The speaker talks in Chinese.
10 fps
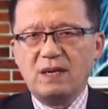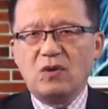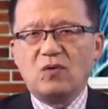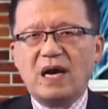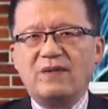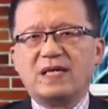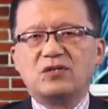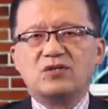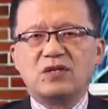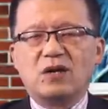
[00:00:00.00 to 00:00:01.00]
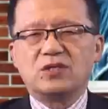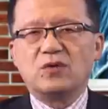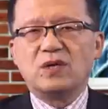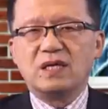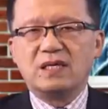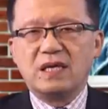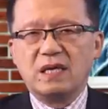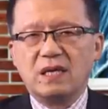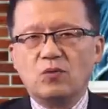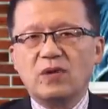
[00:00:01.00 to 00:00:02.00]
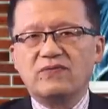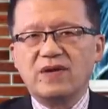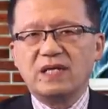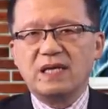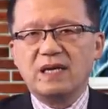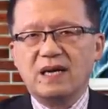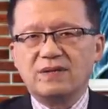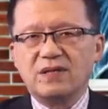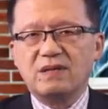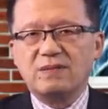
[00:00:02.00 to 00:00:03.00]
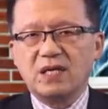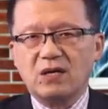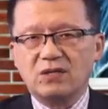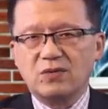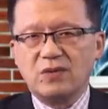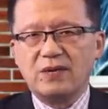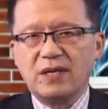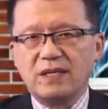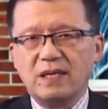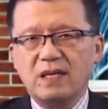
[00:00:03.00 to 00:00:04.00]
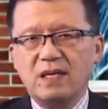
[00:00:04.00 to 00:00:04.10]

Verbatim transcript: 华为呢，就要求和这个汇丰银行的一名高级官员呢，